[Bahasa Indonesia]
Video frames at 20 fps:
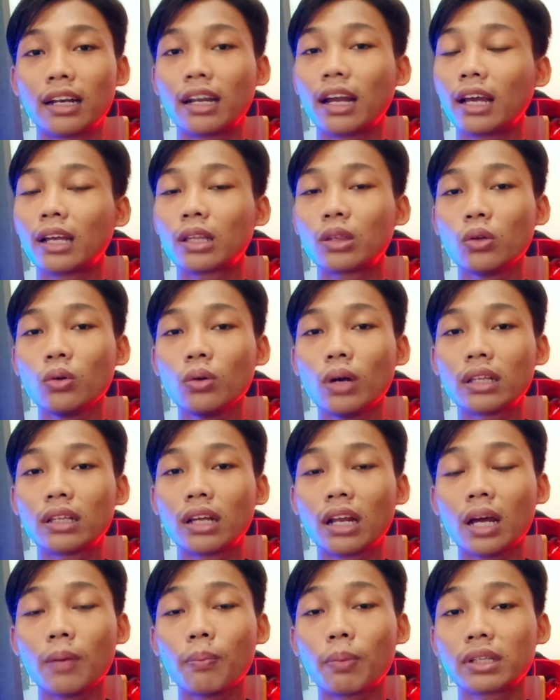Nah, itu
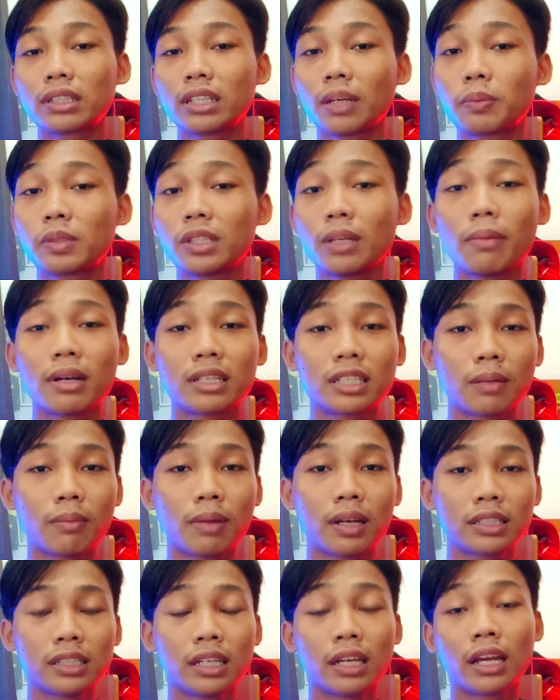adalah persepsi
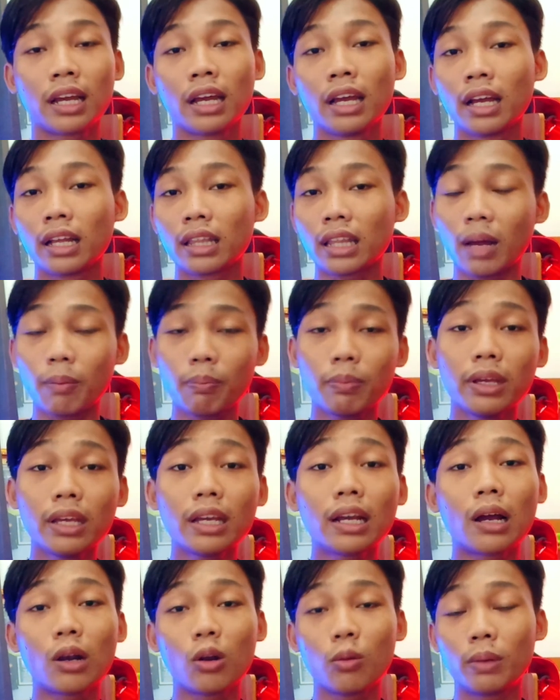masing-masing.
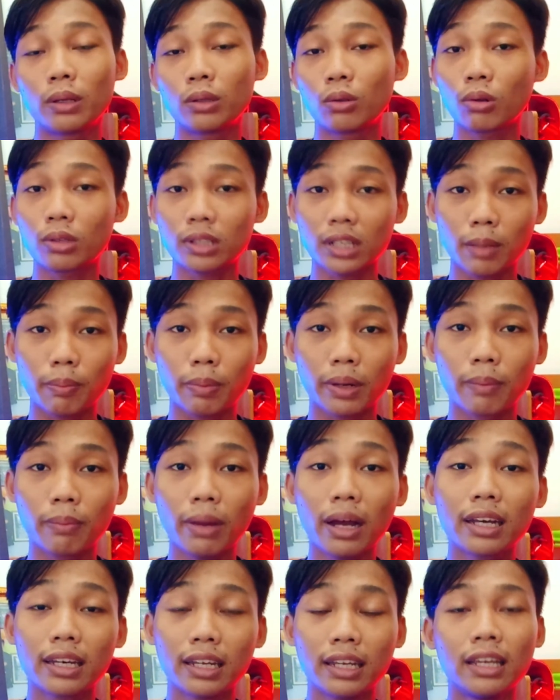Tapi kalau menurut saya
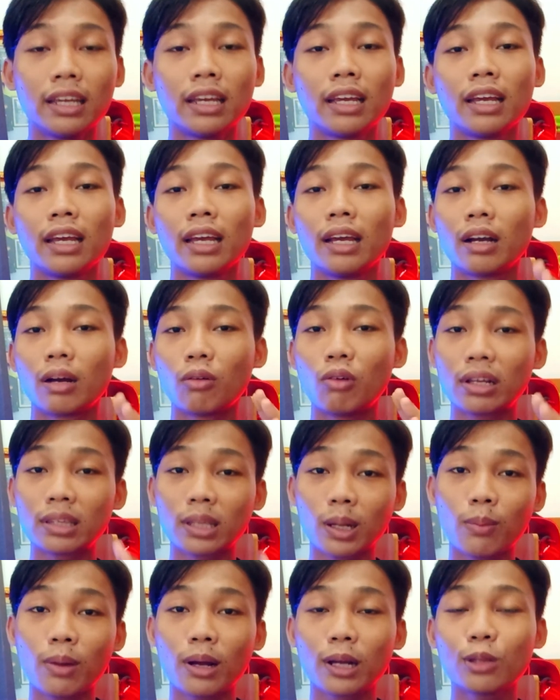pribadi,
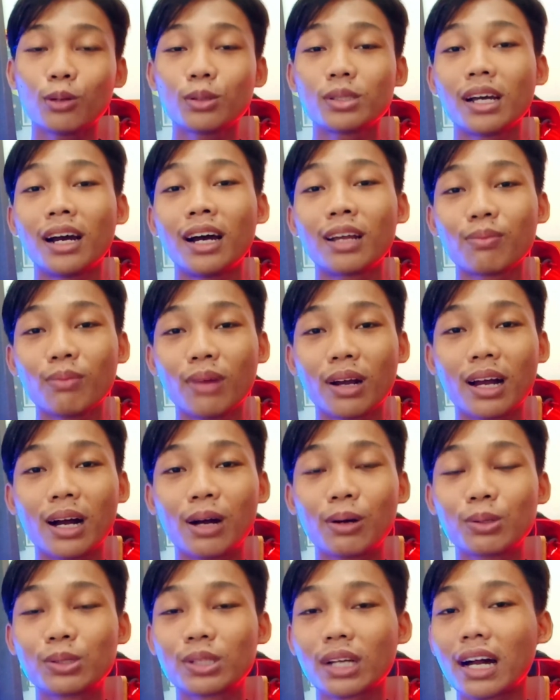watermark itu sangat
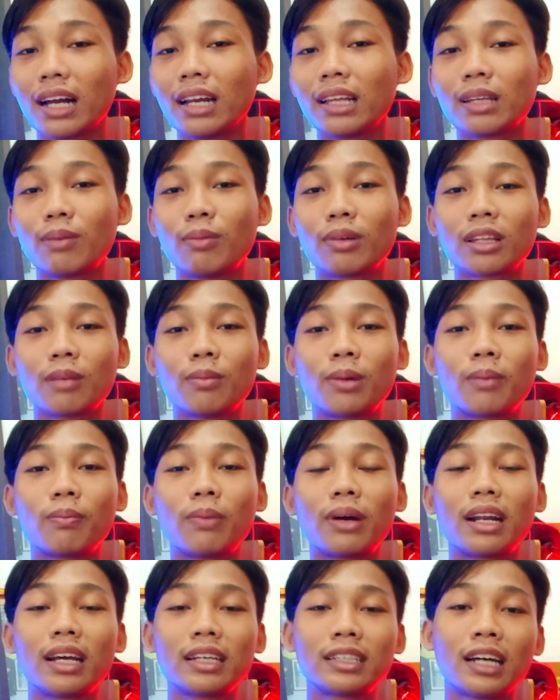mengganggu sekali teman-teman
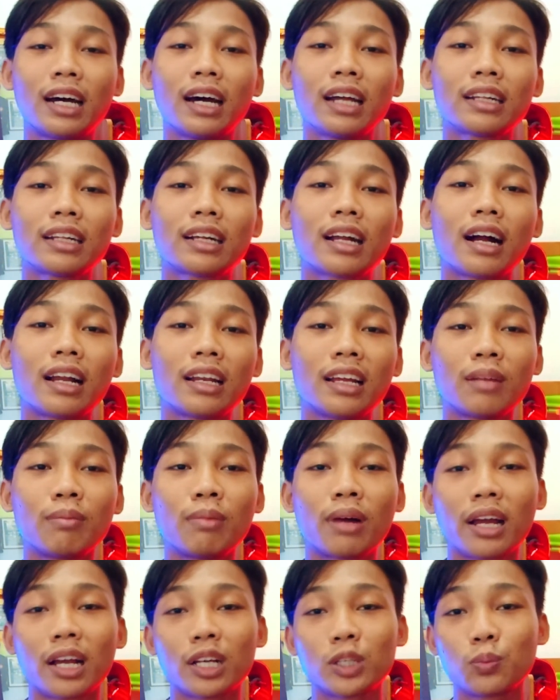pada saat kalian
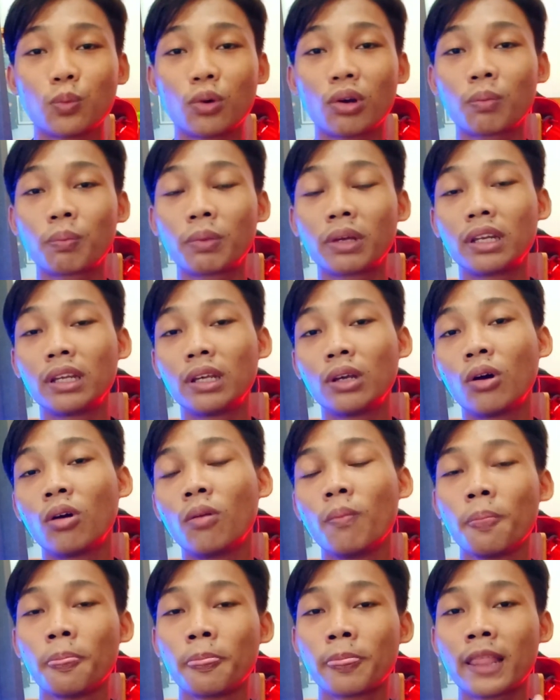mengekspor video.
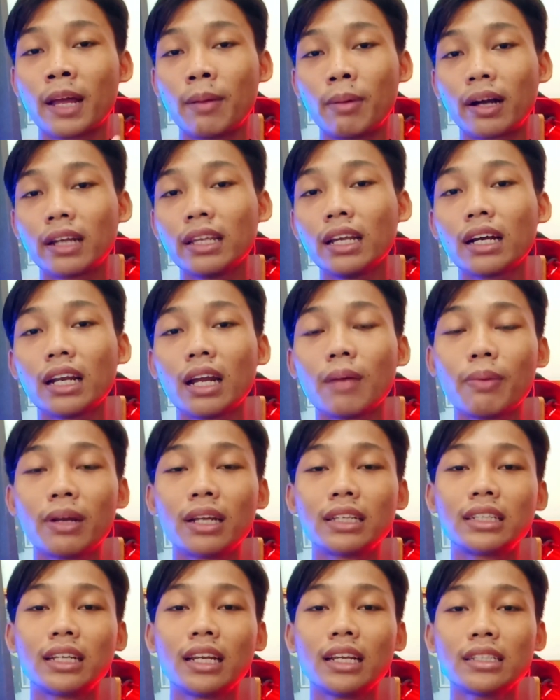Nah, makanya kenapa
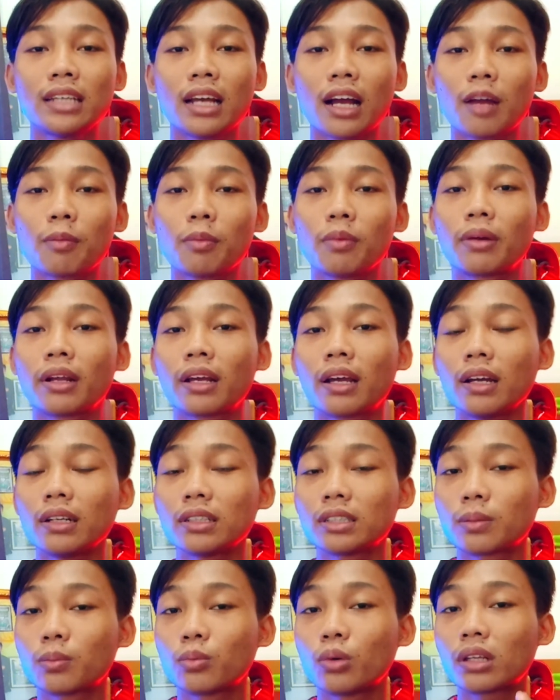di sini saya akan memberikan
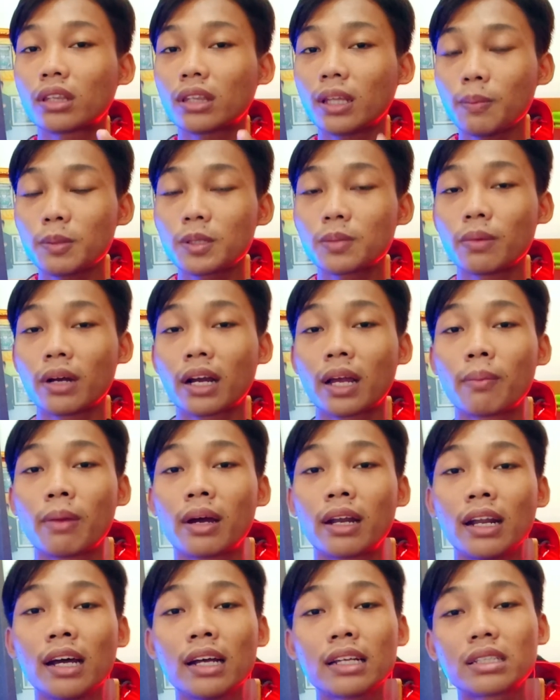sebuah tips
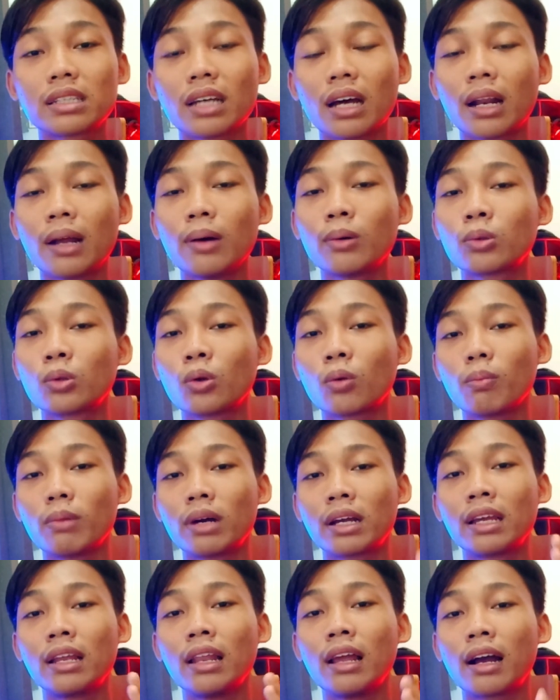bagaimana cara untuk
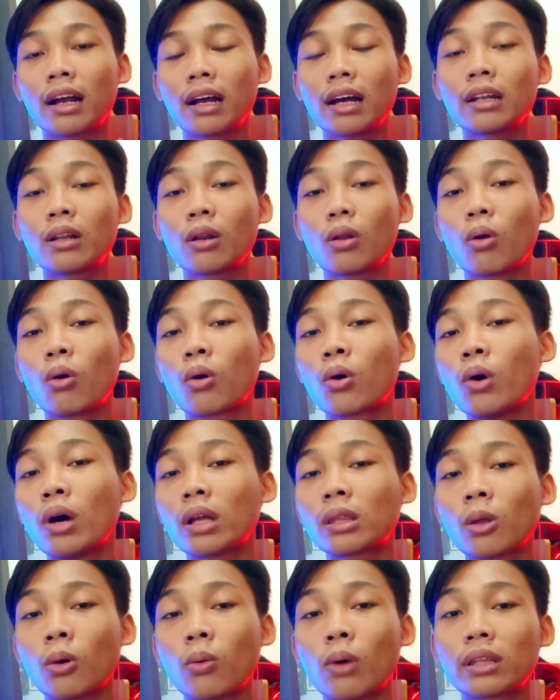menghilangkan logo
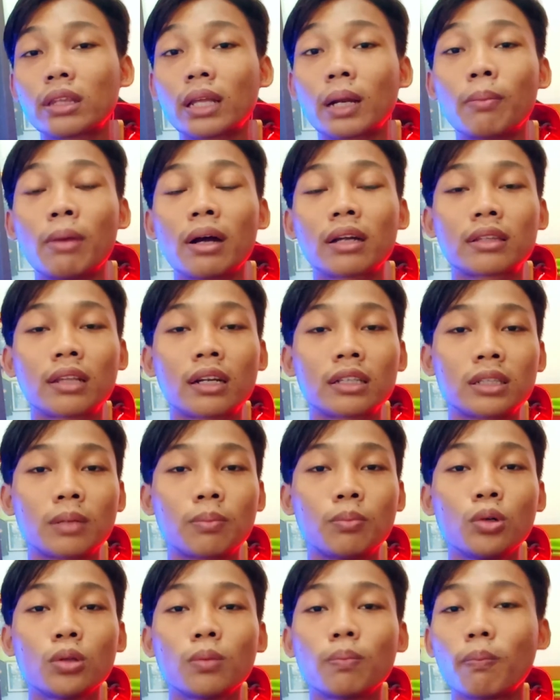atau watermark
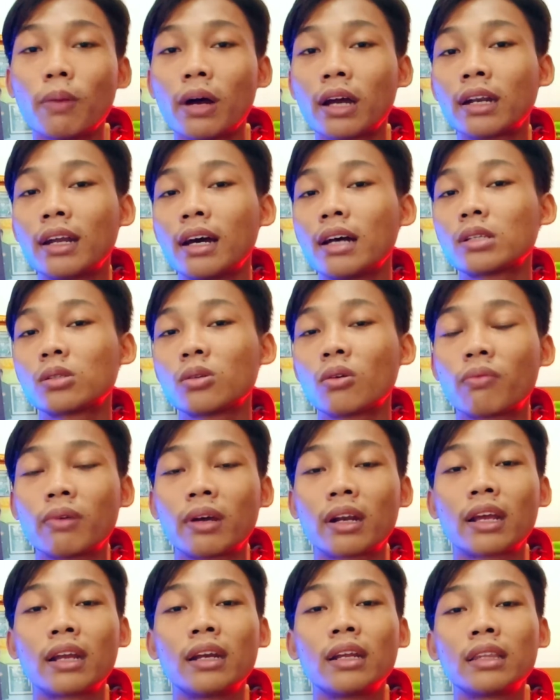tersebut pada
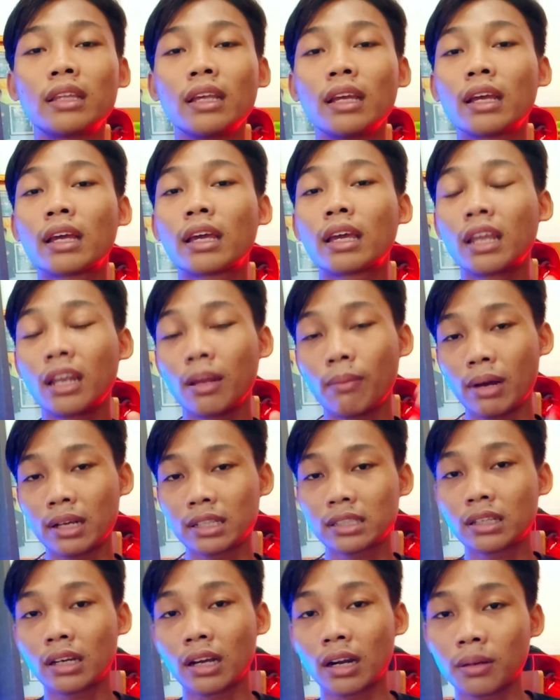software editing
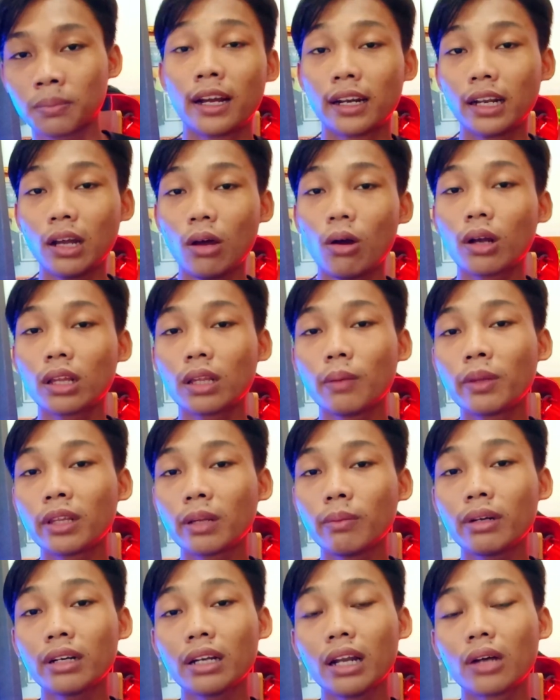KineMaster. Nah, oke
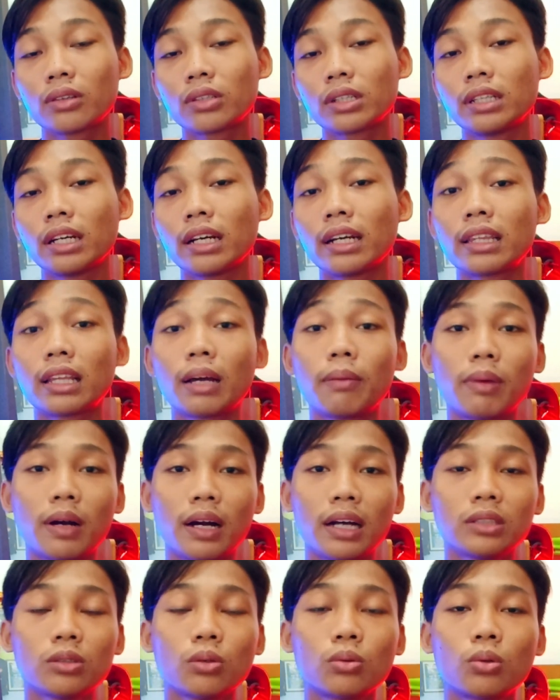teman-teman, langsung saja kita
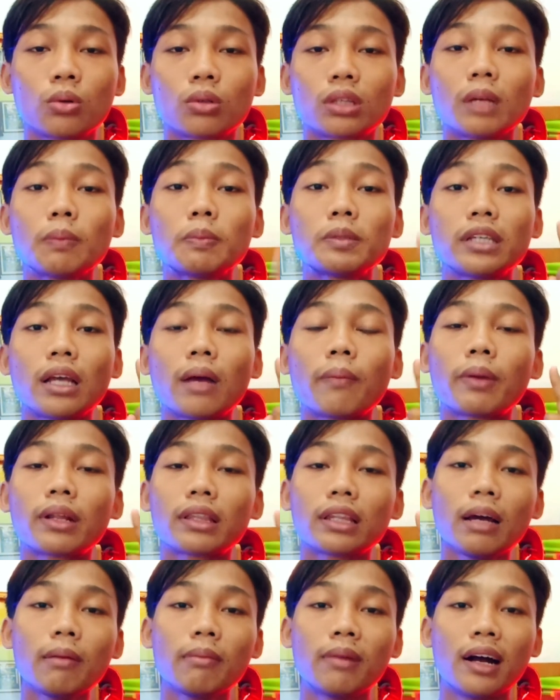bahas untuk tips yang
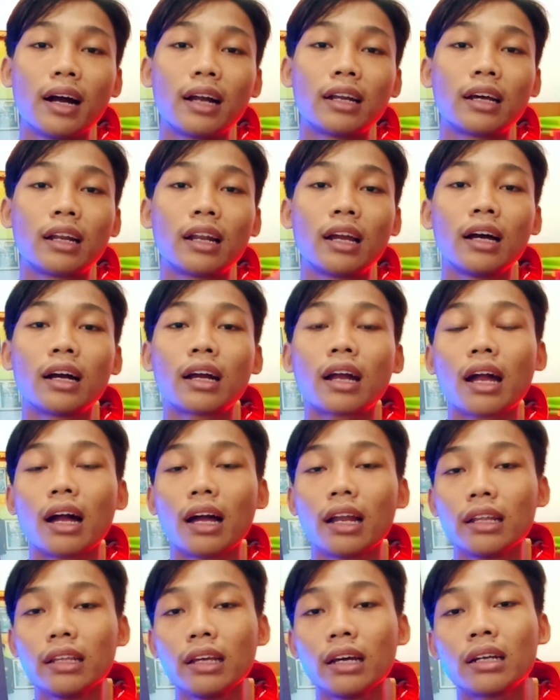pertama adalah
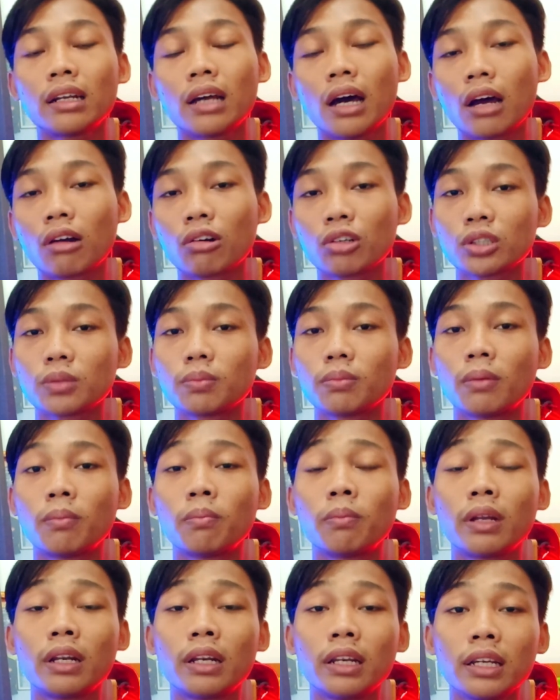kalian harus
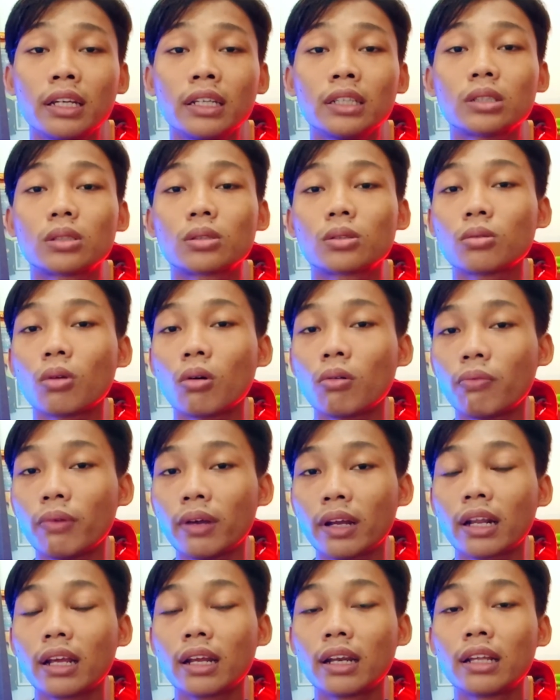membeli
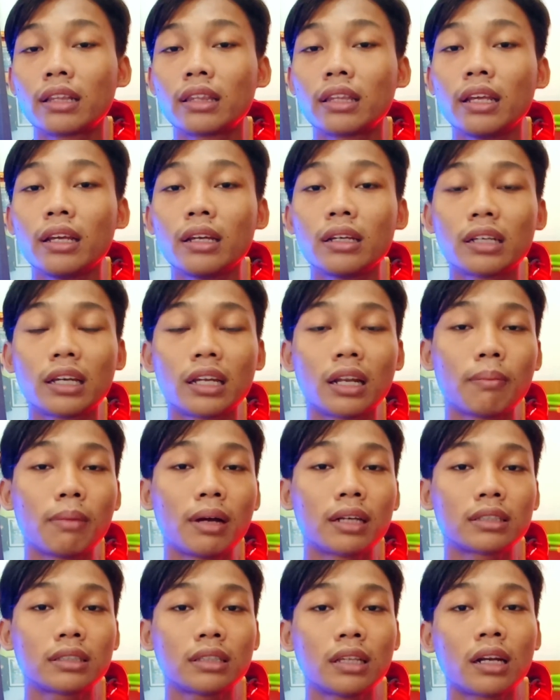software editing
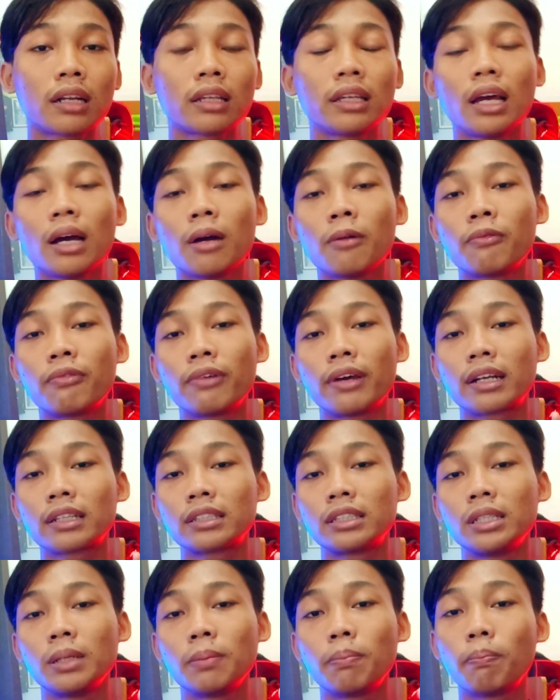KineMaster yang
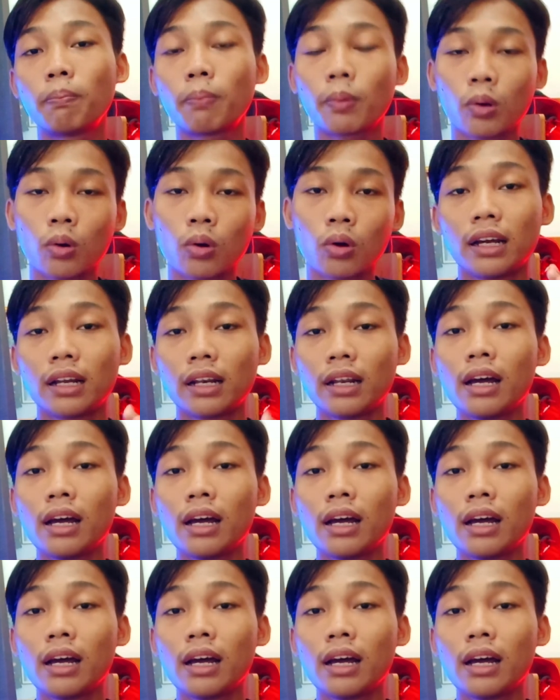versi Pro.